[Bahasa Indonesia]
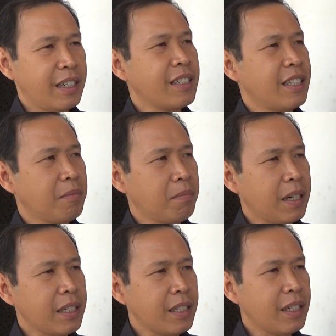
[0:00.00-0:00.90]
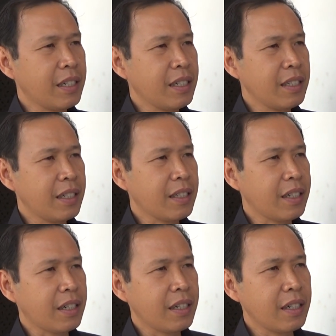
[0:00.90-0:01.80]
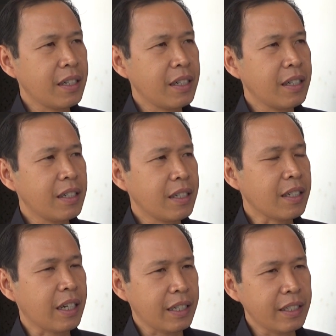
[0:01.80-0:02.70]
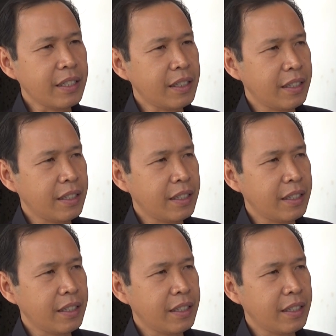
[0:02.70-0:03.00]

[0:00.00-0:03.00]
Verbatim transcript: Nah, ada empat yang kita desain